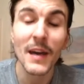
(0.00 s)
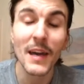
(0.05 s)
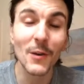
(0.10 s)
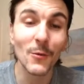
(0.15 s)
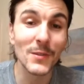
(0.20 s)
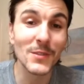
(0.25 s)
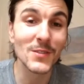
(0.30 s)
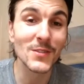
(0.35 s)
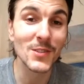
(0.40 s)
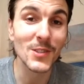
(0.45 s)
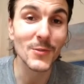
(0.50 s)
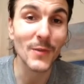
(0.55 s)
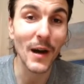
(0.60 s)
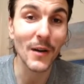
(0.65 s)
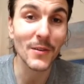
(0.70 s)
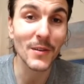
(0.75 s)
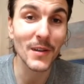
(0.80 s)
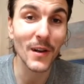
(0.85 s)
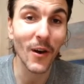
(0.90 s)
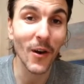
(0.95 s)
It wasn't too
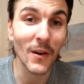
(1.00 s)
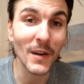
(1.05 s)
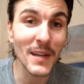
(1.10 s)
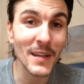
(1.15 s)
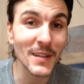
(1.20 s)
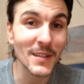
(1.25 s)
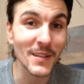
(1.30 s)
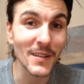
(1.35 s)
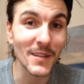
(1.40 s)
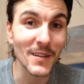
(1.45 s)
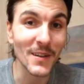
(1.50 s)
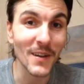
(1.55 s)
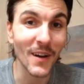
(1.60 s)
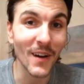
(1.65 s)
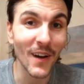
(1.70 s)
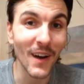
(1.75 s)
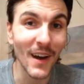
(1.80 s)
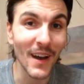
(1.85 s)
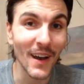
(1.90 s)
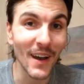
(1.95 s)
alcoholic.
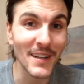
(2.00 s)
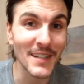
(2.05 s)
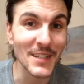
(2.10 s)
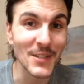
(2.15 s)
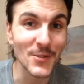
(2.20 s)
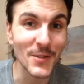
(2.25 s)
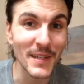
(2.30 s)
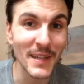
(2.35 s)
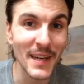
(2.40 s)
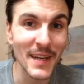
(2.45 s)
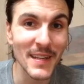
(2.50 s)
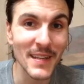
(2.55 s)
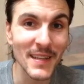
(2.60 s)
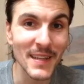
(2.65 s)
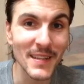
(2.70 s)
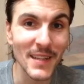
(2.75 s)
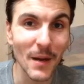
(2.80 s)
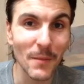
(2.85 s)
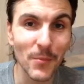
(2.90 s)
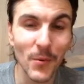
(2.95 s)
I, I didn't drink
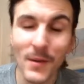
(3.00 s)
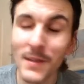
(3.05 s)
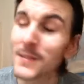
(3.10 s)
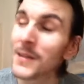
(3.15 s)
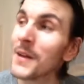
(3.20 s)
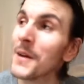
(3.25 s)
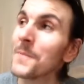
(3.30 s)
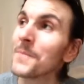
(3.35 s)
anything at that point.